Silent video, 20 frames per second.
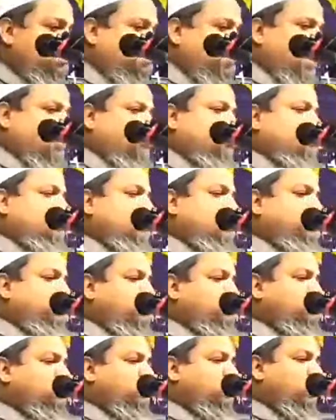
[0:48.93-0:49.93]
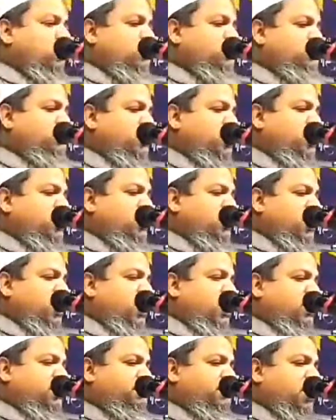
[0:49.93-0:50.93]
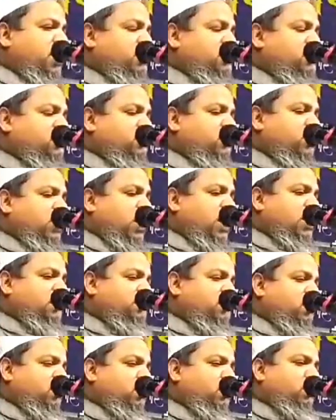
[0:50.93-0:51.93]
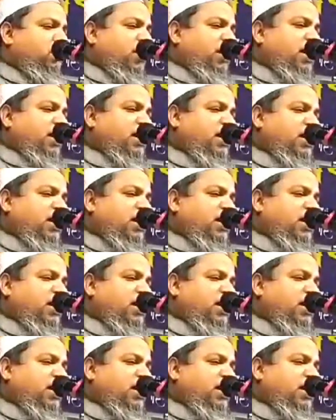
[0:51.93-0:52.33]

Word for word: পাঁচশো বছরের বেরিয়া ইবাদত তারপরেও